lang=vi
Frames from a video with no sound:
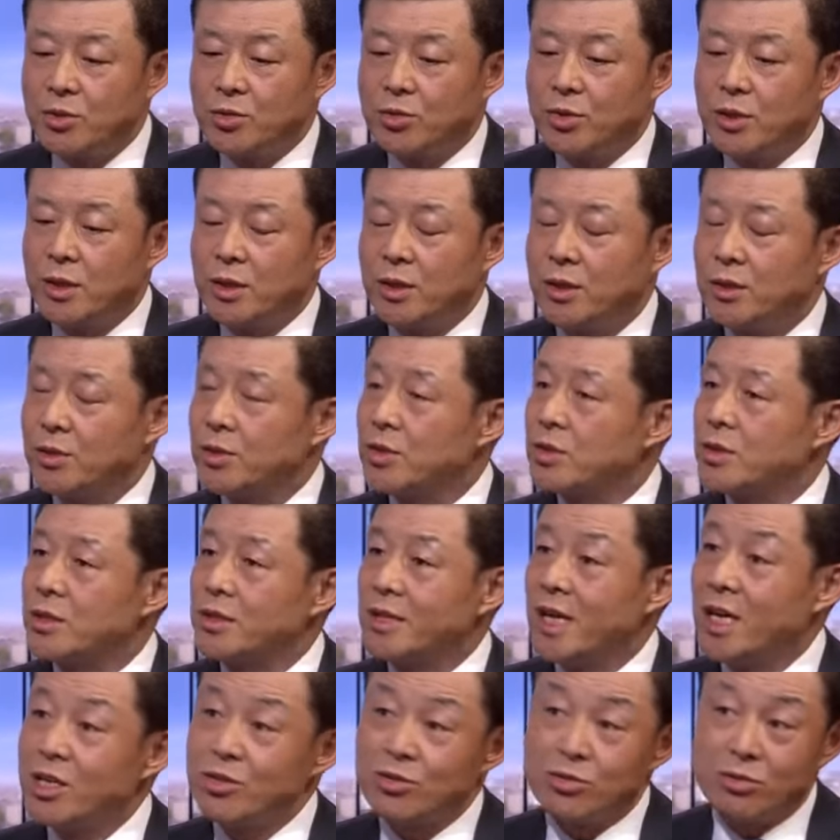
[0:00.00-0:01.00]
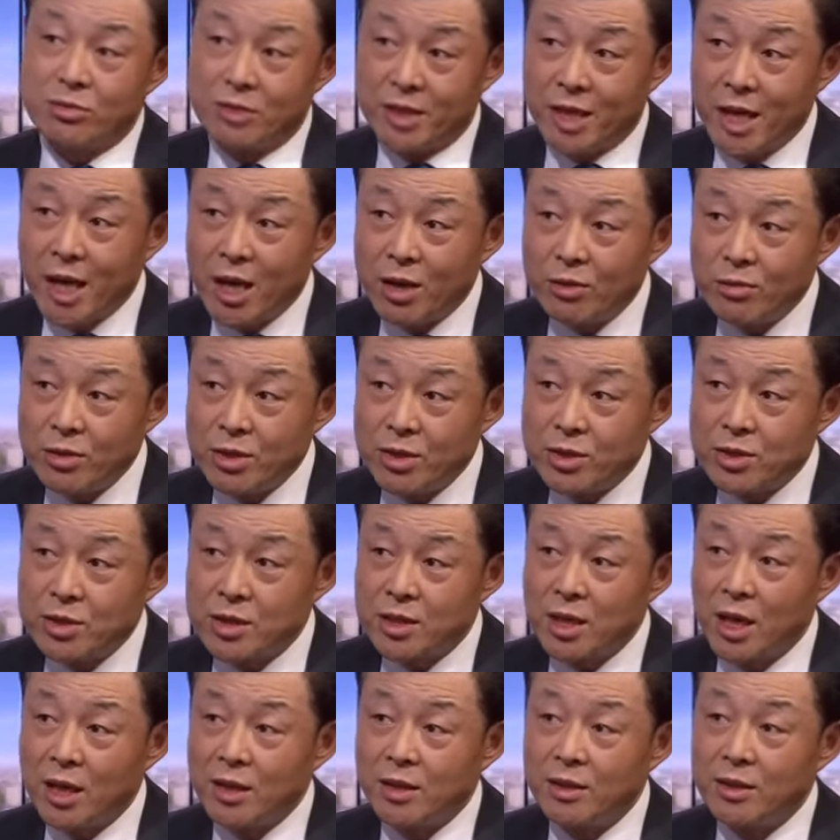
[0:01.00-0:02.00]
hàng không của mọi quốc gia đều có thể
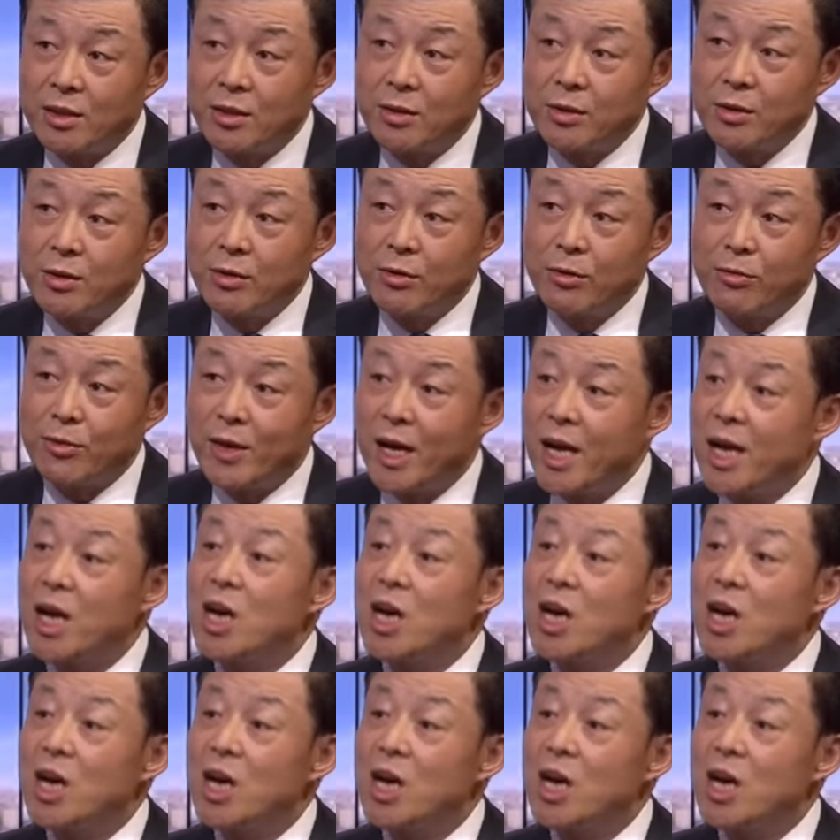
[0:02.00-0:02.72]
ra vào khu vực này.